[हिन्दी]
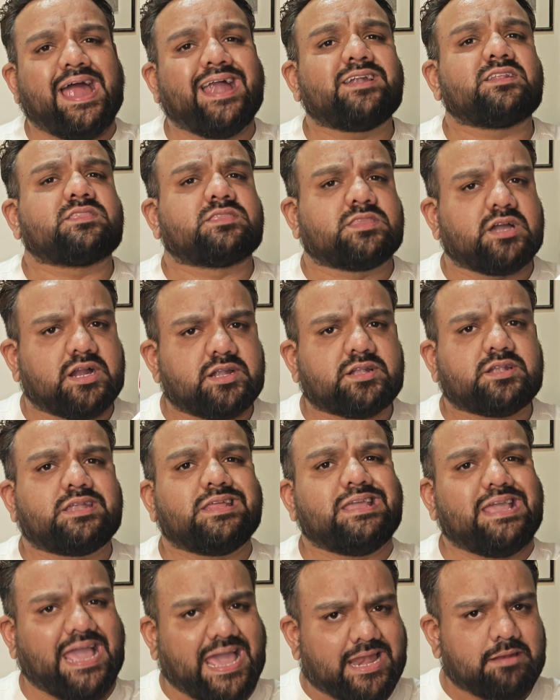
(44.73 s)
एट
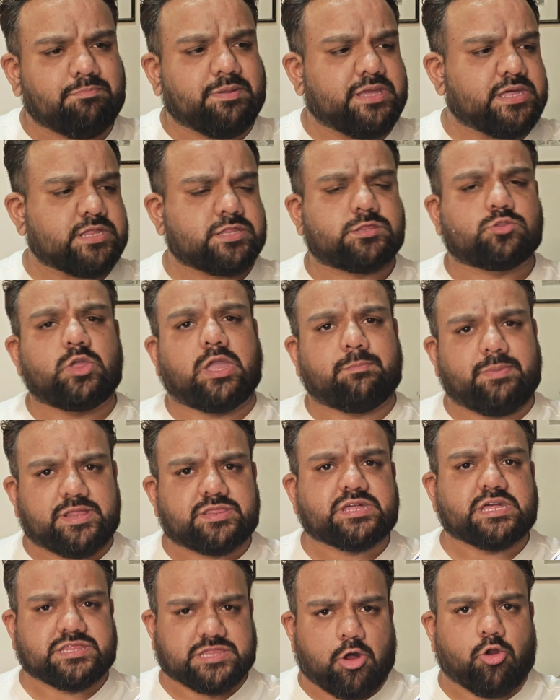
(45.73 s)
थर्टी एल बी एस तो एक बार
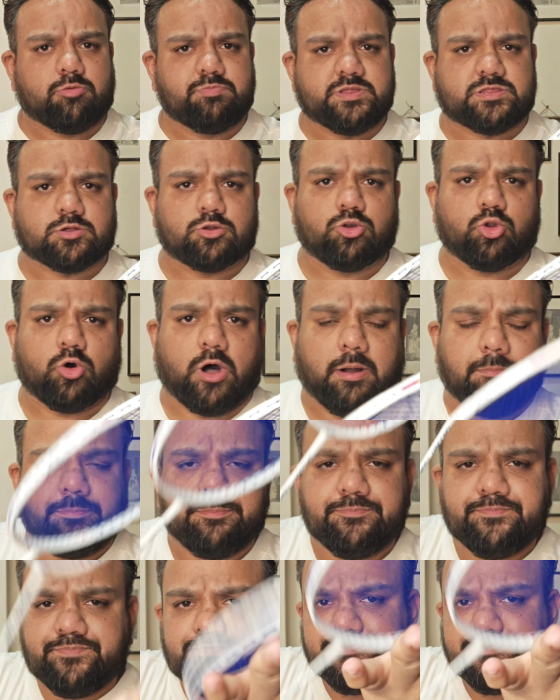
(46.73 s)
इसका साउंड भी सुन लो आप